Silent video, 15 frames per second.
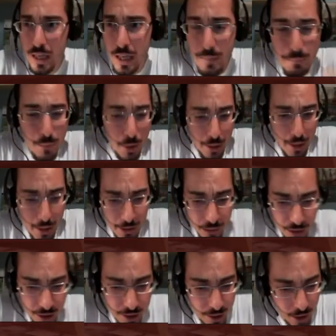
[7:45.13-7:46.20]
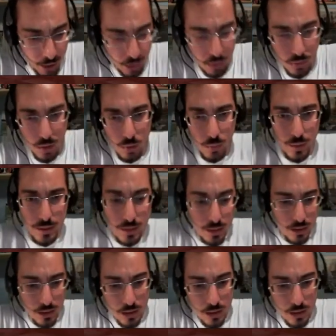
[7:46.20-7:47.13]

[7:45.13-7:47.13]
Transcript: e mo che cosa gli racconto a questi?